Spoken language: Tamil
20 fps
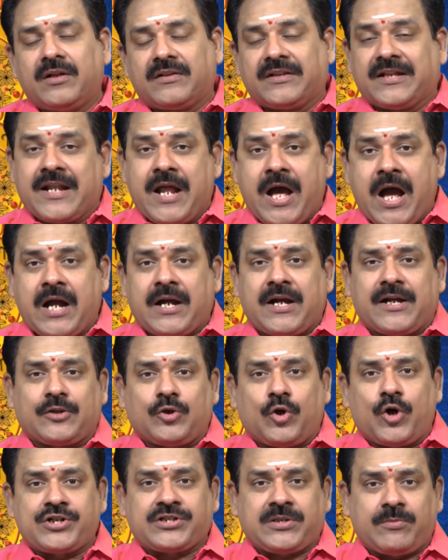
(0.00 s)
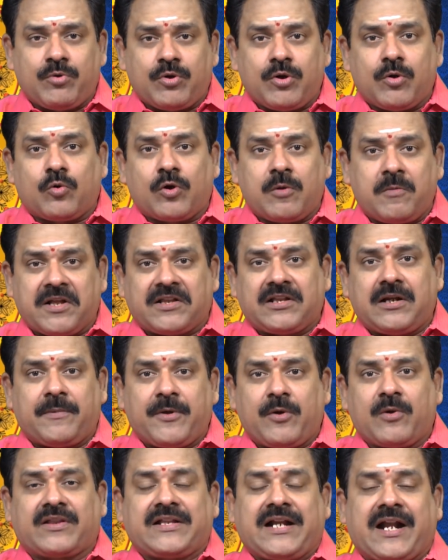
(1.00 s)
இந்த நாகதோஷம் உங்கள் குடும்பத்தில்
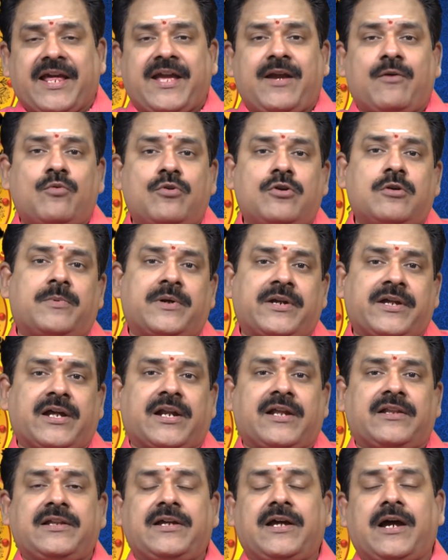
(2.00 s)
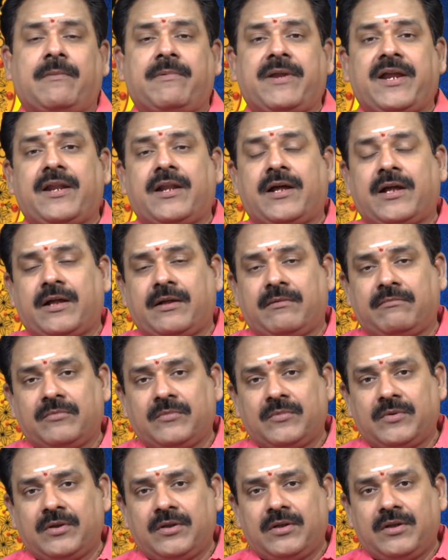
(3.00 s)
அப்படி ஒரு தடையை உண்டு பண்ணுகிறது அப்படின்னா
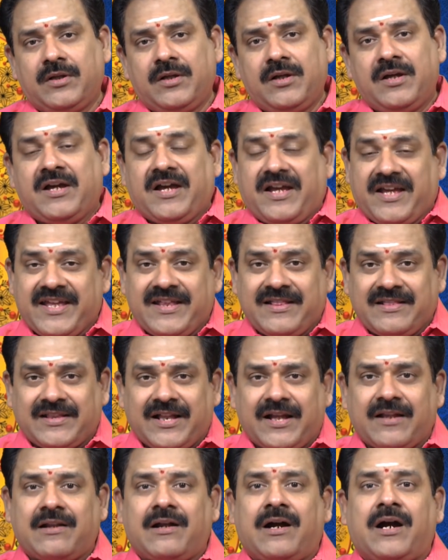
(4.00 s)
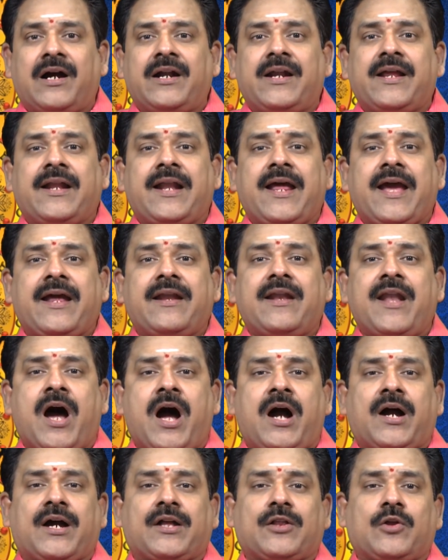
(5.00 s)
இந்த நாளிலே
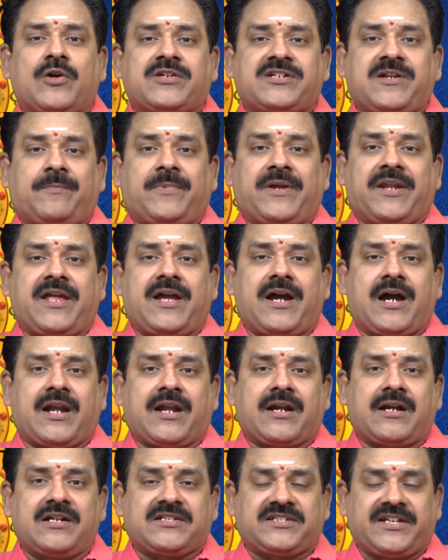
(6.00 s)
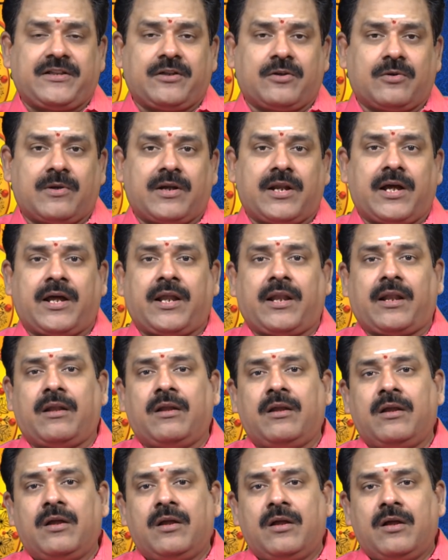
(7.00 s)
நாகதோஷ பரிகாரங்கள் செய்து கொண்டால்
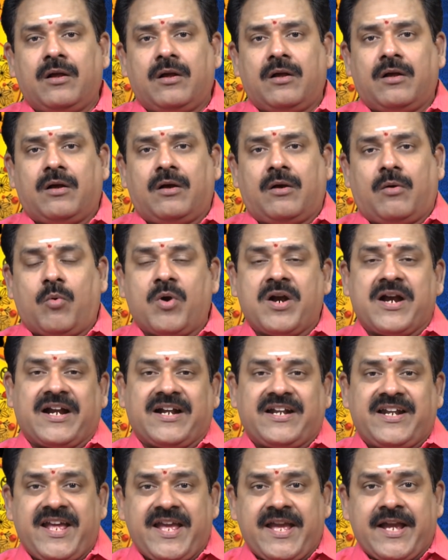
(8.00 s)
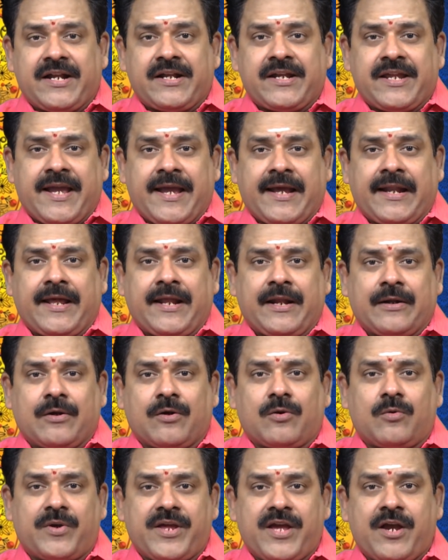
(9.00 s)
உங்கள் டிஎன்ஏல
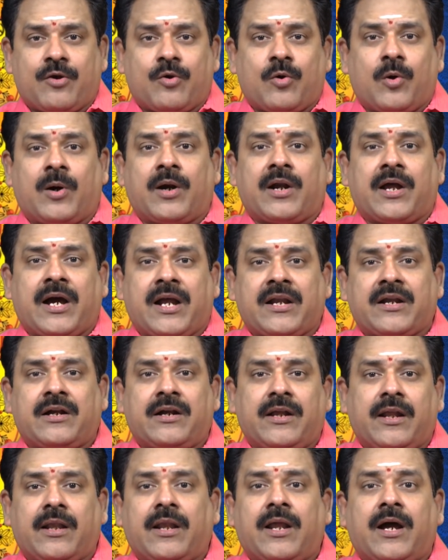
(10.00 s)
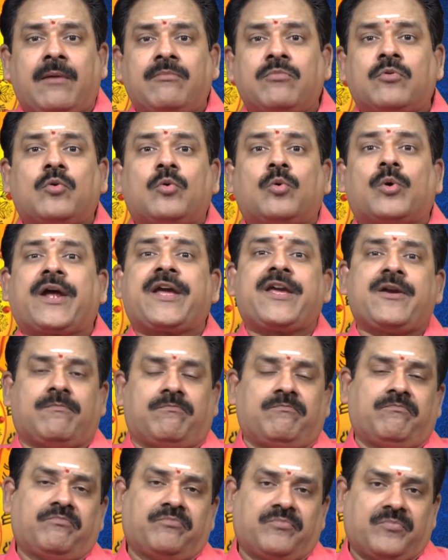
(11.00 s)
இருக்கக்கூடிய கோளாறுகள் எல்லாம் குறையும்